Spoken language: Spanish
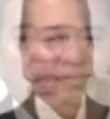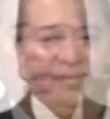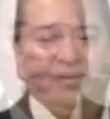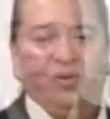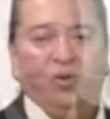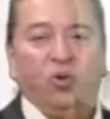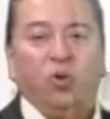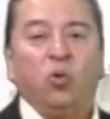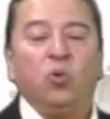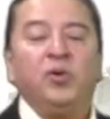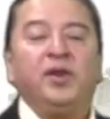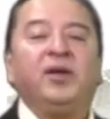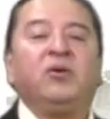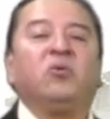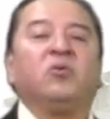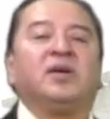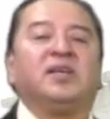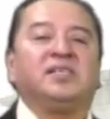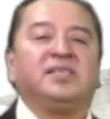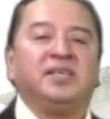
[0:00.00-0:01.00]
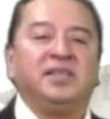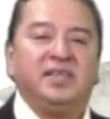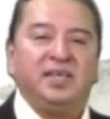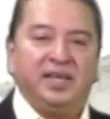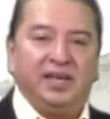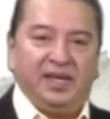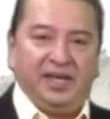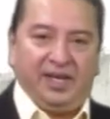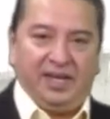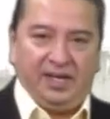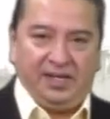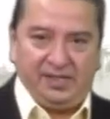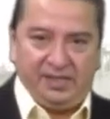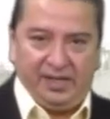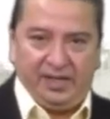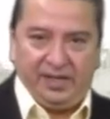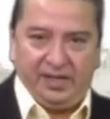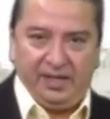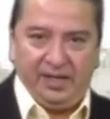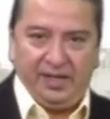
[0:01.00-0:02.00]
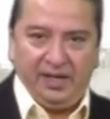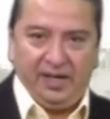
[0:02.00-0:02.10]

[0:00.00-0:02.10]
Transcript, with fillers: Lo único que se tiene que hacer